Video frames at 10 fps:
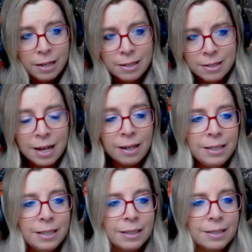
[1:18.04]

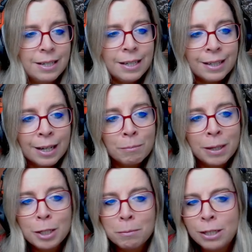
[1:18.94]
Sachliche Kritik kann
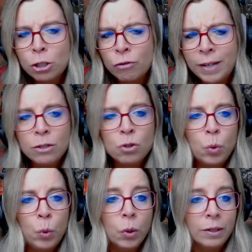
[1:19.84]
manchmal schwer
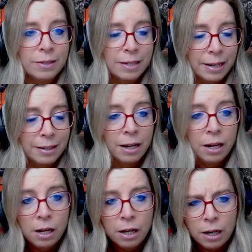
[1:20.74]
zu hören sein,
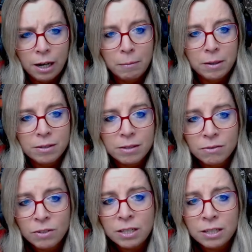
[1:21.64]
aber es
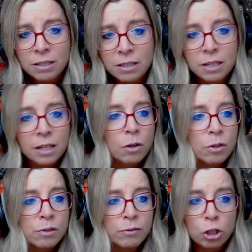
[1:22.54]
ist wichtig, die Dinge
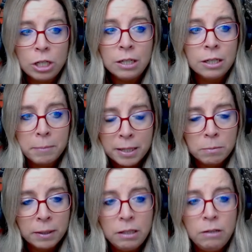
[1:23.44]
aus verschiedenen
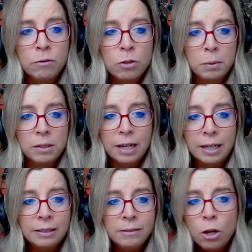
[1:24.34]
Perspektiven zu
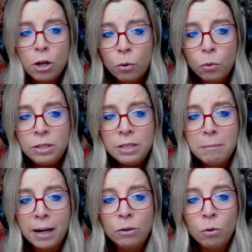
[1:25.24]
betrachten und die
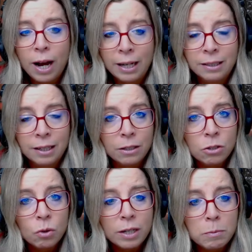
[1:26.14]
Meinung anderer
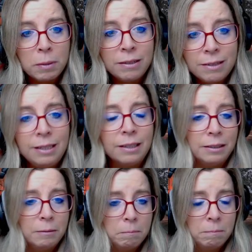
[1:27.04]
zu
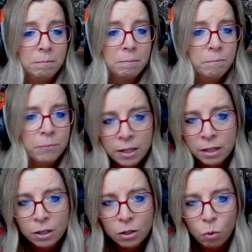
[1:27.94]
respektieren.
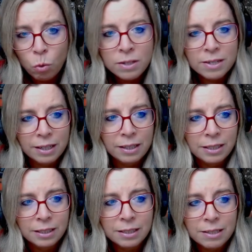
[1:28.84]

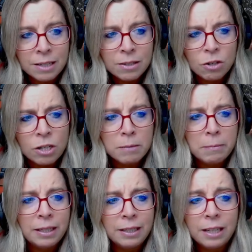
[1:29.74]
Unsachliche Kritik sollte
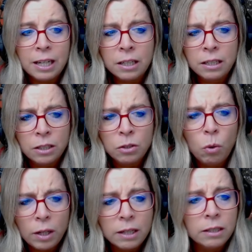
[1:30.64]
man hingegen
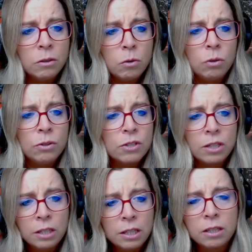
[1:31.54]
ignorieren und
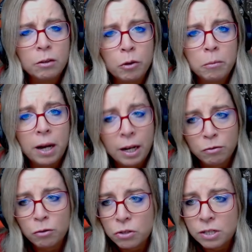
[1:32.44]
sich nicht davon
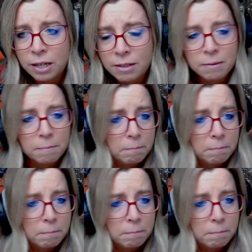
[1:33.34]
beeinflussen lassen.